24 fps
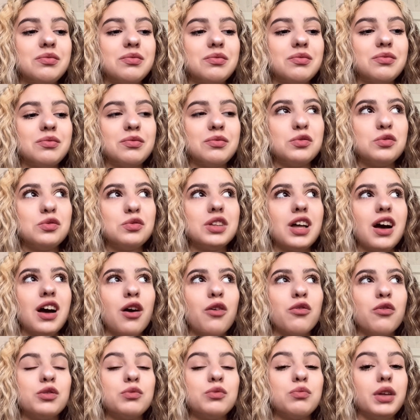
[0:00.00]
ну, так
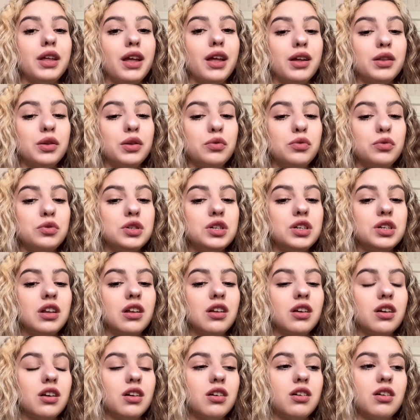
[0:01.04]
вот меня
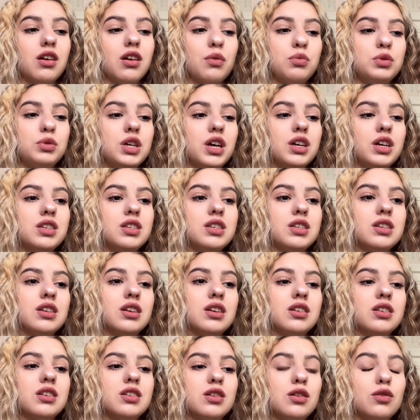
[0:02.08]
научили
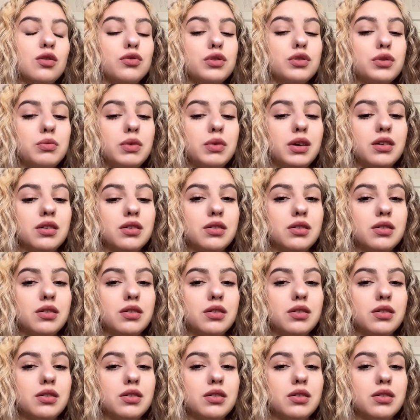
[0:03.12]
общаться с людьми.